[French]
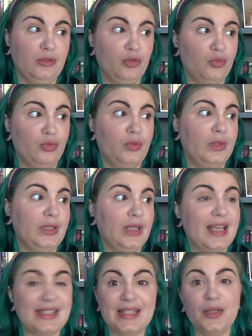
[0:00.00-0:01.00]
depuis
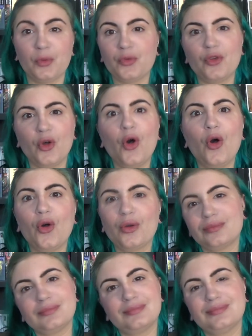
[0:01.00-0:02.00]
assez longtemps
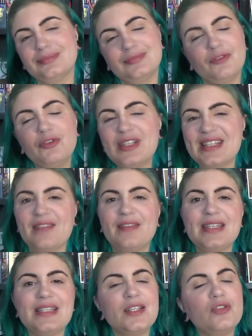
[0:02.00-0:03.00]
vous le
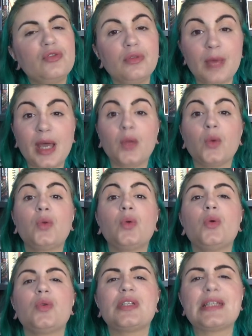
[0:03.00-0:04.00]
savez, c'est une marque
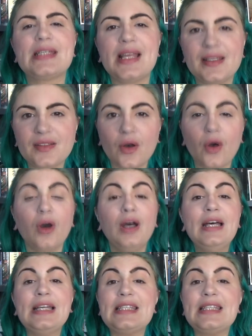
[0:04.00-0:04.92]
que j'adore.